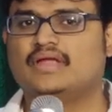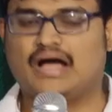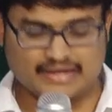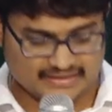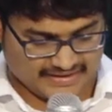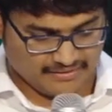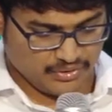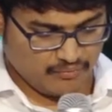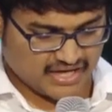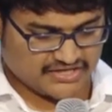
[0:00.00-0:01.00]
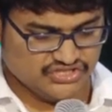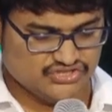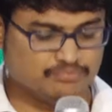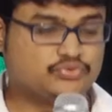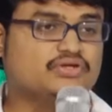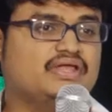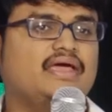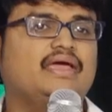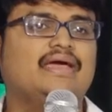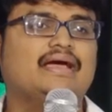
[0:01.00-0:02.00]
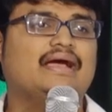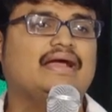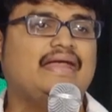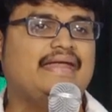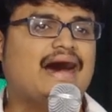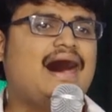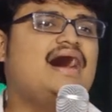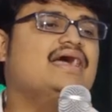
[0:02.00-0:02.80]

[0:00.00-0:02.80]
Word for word: అక్కడ దేవుని వాక్యం చెప్తుంది నా